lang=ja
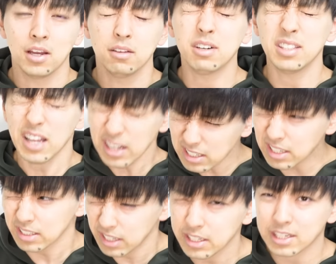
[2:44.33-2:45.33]
うわ、なん
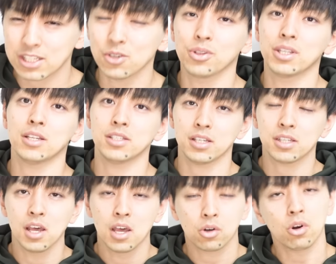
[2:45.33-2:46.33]
か出てきそうってやつで
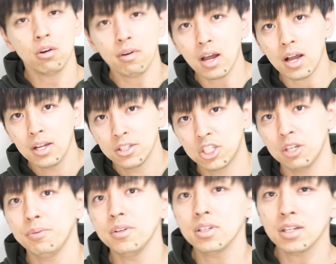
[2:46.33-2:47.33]
す。これは
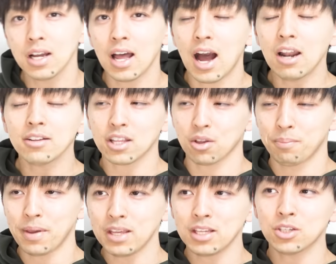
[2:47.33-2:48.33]
自分がある程度
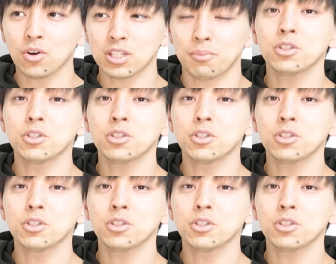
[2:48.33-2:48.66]
勉強した、